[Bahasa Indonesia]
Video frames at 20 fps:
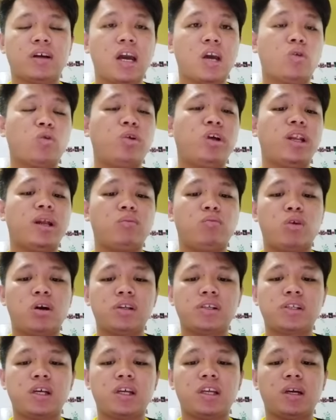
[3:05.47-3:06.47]
Khairuddin Abu
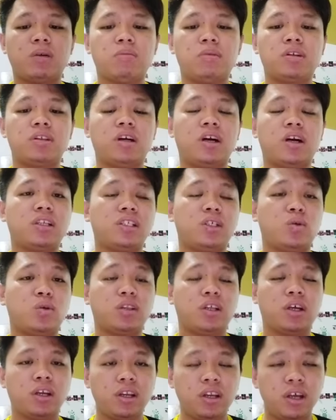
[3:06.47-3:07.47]
Hasan yang meletakkan
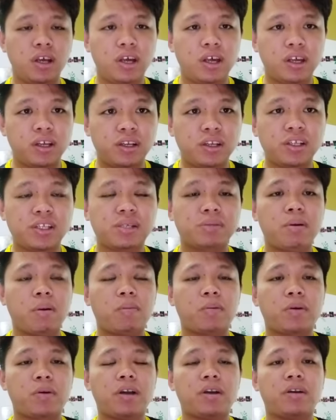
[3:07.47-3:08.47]
jawatan
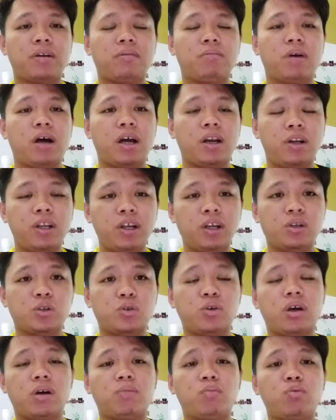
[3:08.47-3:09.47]
disebabkan mahadir
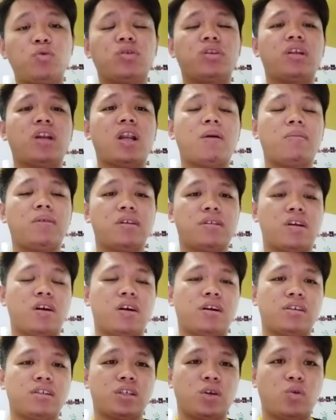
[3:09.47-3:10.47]
juga pun telah
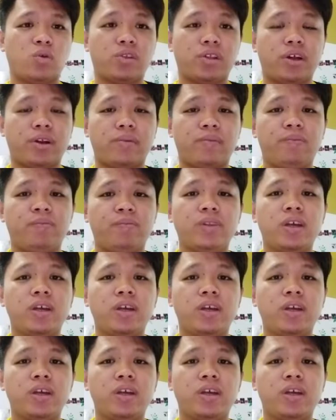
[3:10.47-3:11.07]
meletakkan jawatan.